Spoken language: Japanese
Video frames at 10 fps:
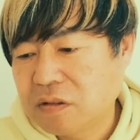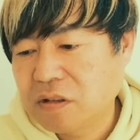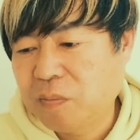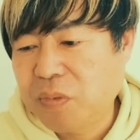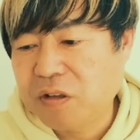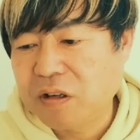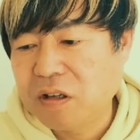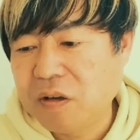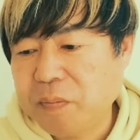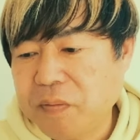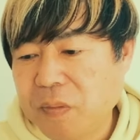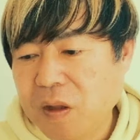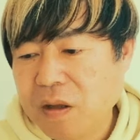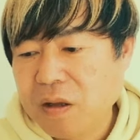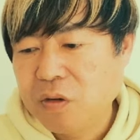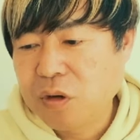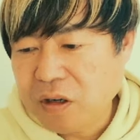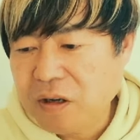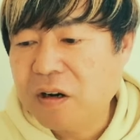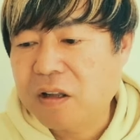一平さんに
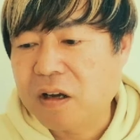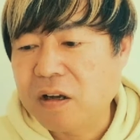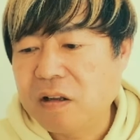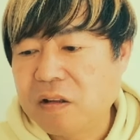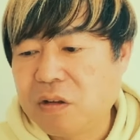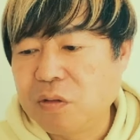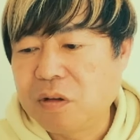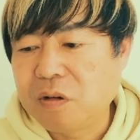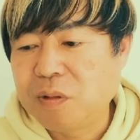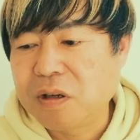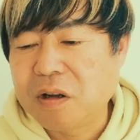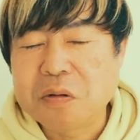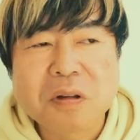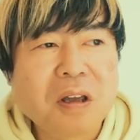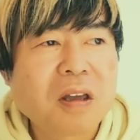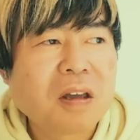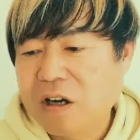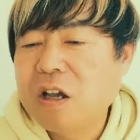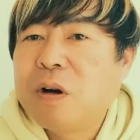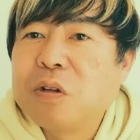裏切られたって言ってるみたいなので、
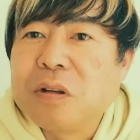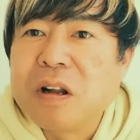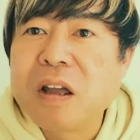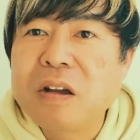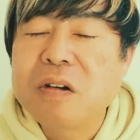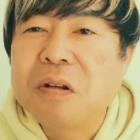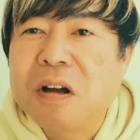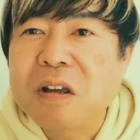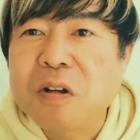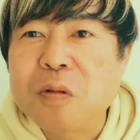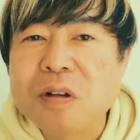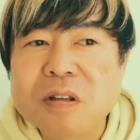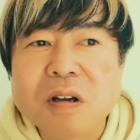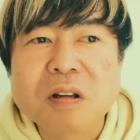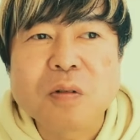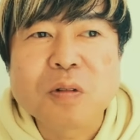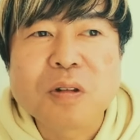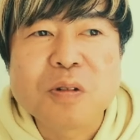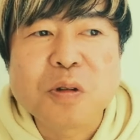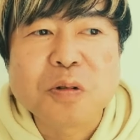ハイバンドでね、裏切りの街カートっ
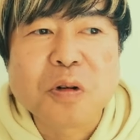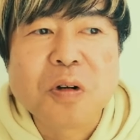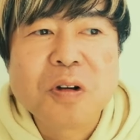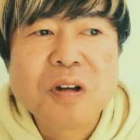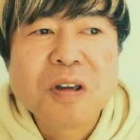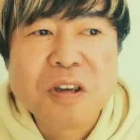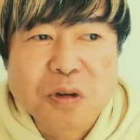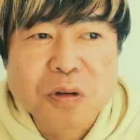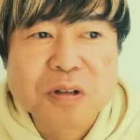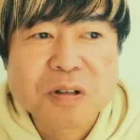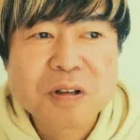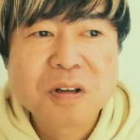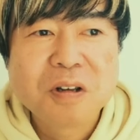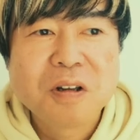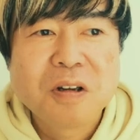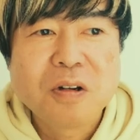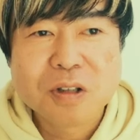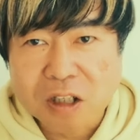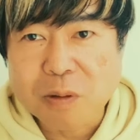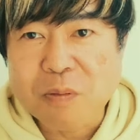ていう曲を一曲
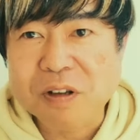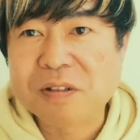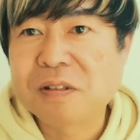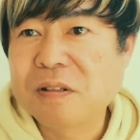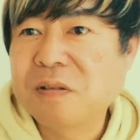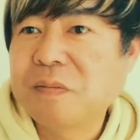歌ってみます。